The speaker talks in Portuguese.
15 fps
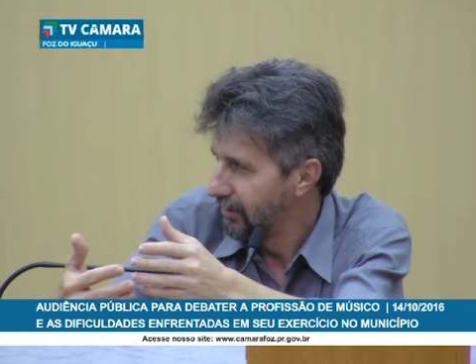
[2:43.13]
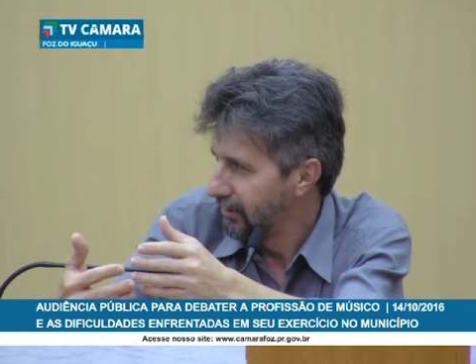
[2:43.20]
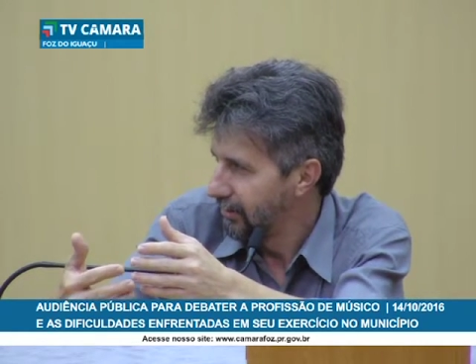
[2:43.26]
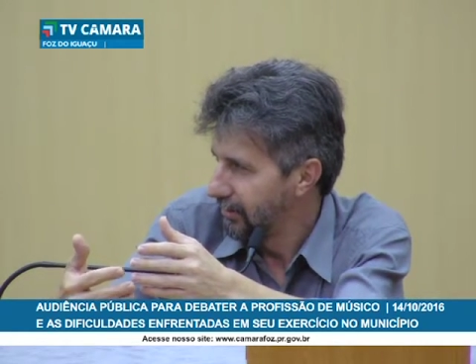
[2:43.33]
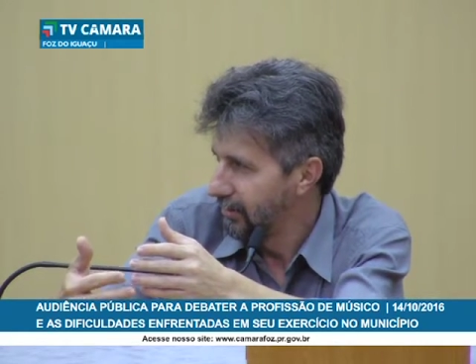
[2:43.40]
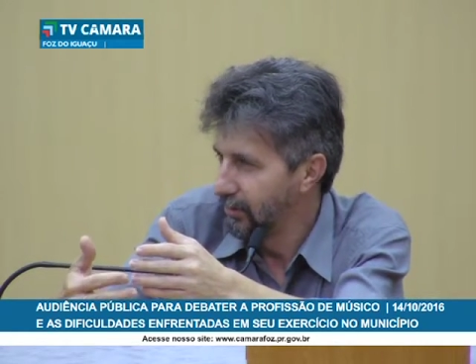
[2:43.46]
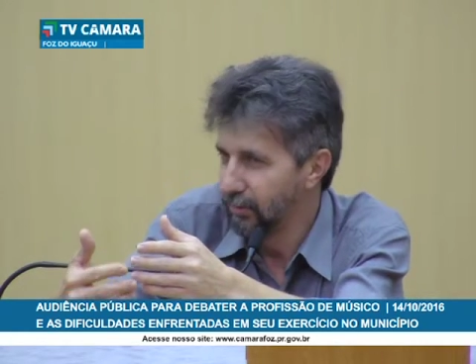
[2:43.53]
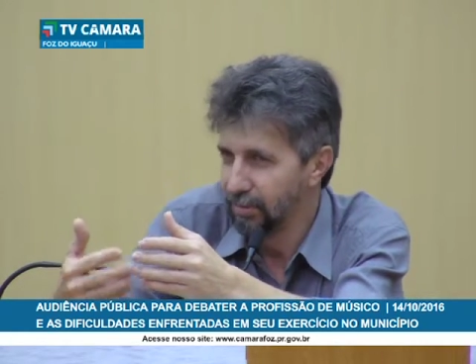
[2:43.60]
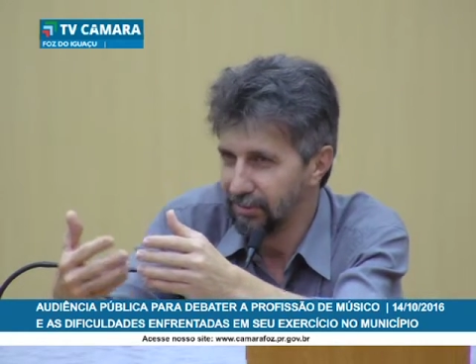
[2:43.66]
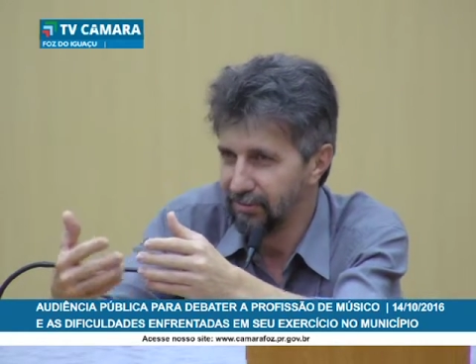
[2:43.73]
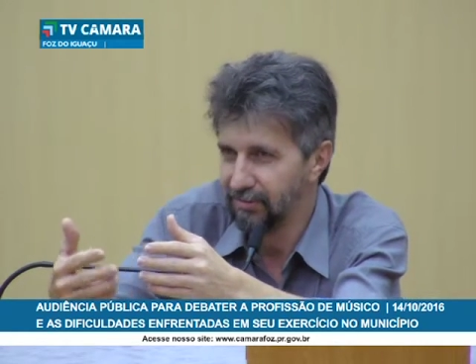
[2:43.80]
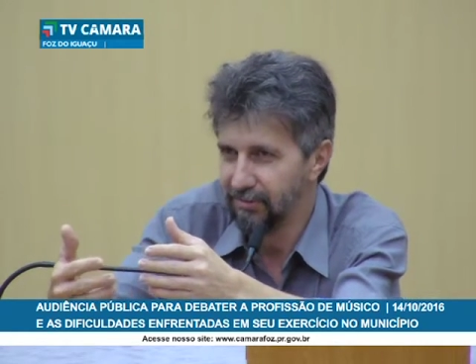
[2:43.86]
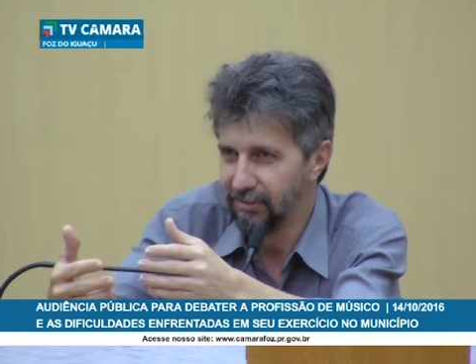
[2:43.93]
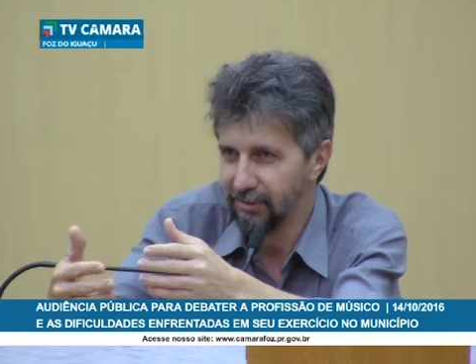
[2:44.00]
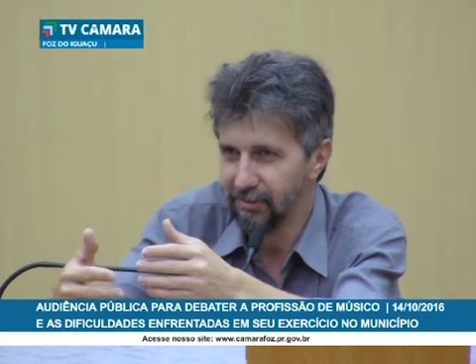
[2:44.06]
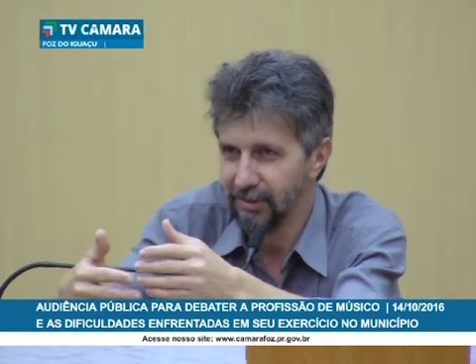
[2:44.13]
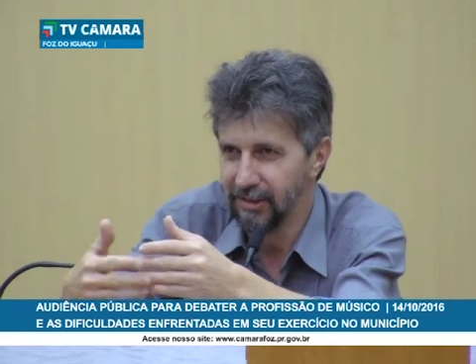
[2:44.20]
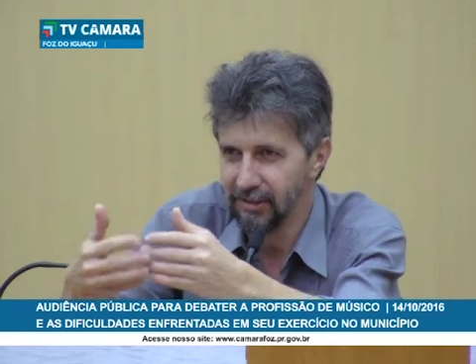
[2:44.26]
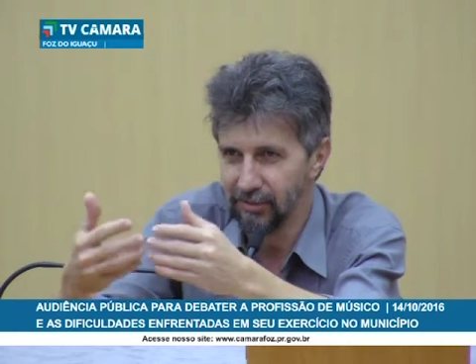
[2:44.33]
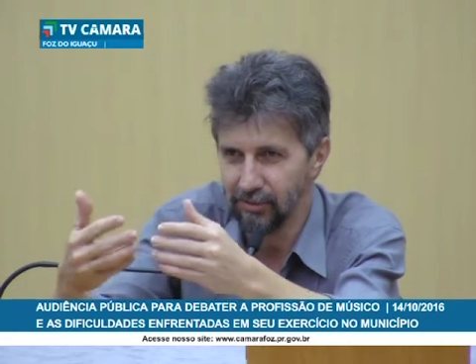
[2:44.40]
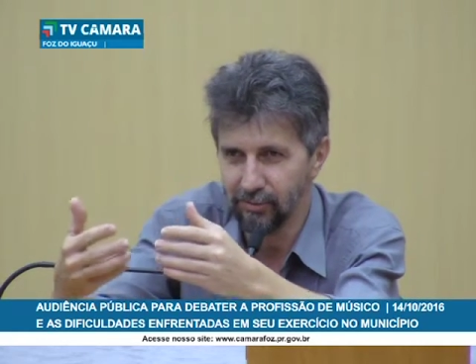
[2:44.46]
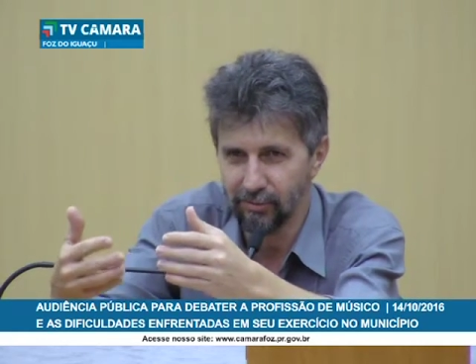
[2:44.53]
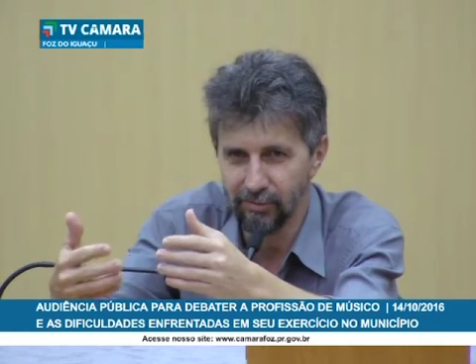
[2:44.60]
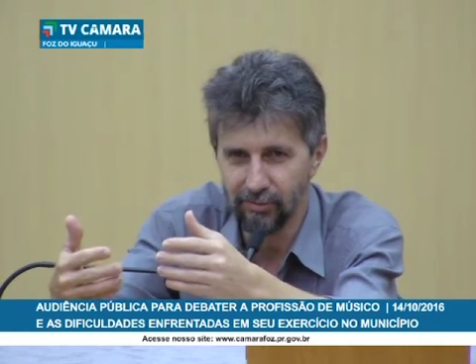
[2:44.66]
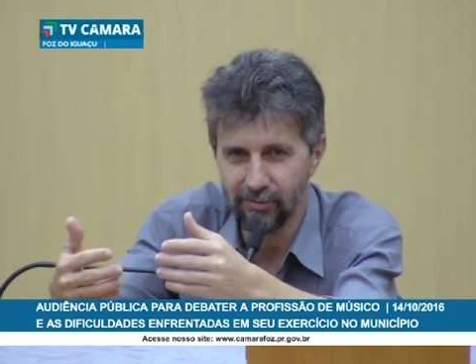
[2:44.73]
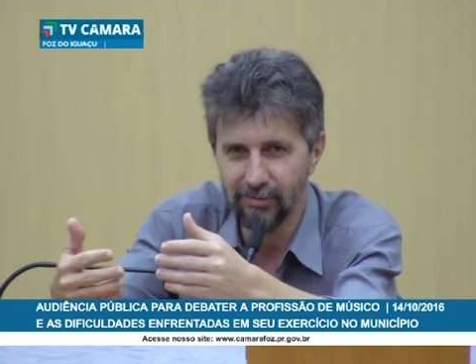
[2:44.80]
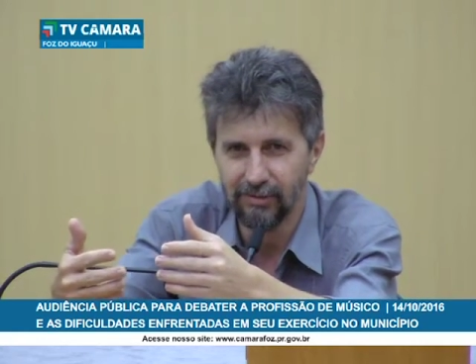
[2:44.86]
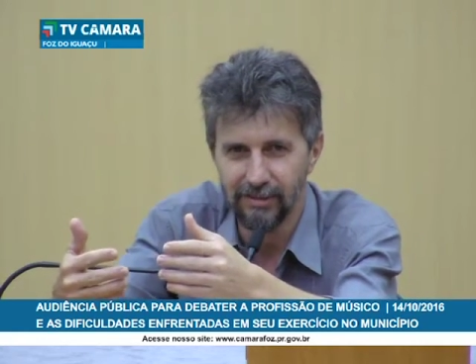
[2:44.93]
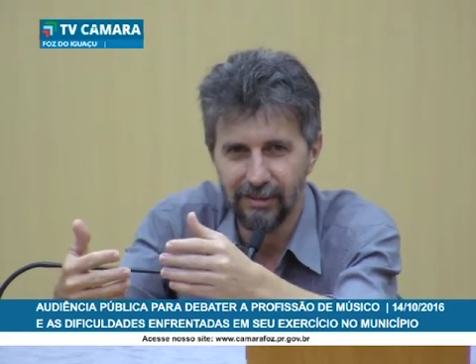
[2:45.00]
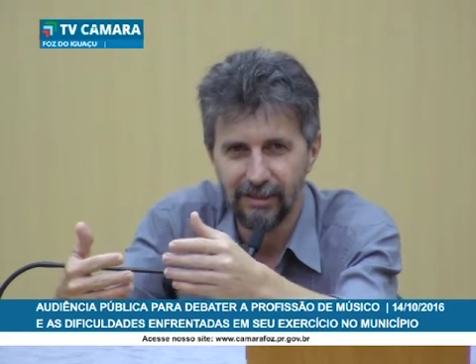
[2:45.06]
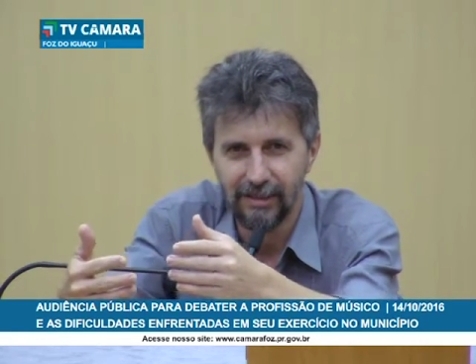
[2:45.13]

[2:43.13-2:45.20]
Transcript: Sobreviveu a isso tudo